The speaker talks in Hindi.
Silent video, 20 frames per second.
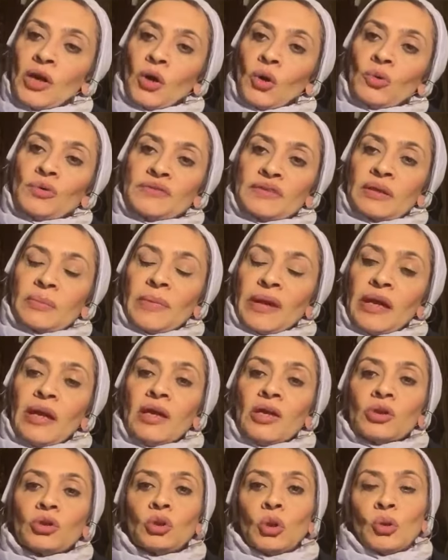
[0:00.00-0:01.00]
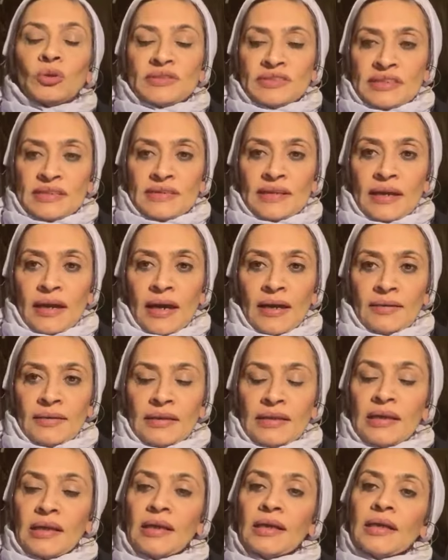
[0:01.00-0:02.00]
उसमें दो चीज़ें आती
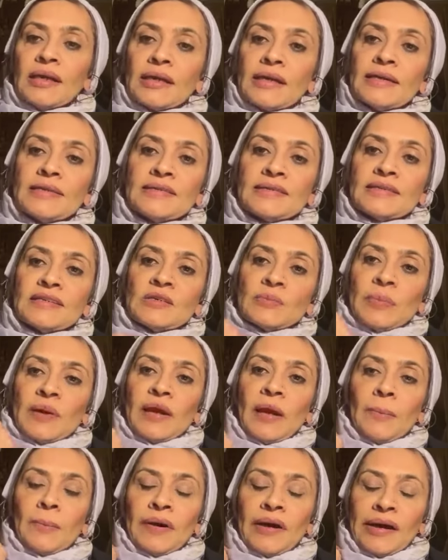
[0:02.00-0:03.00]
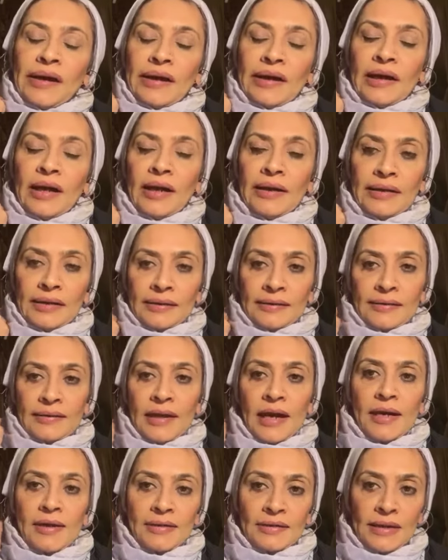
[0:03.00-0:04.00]
हैं किस चीज़ पर आपका
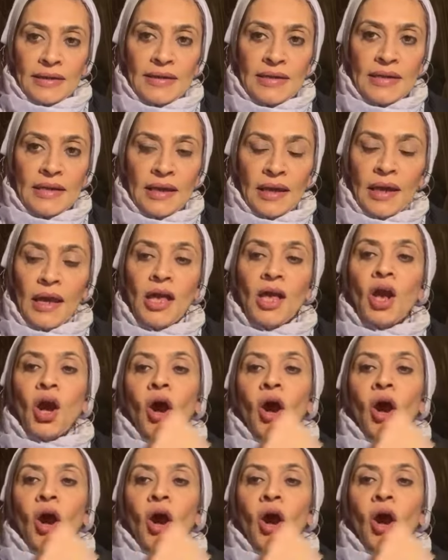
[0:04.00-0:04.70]
इख्तियार नहीं है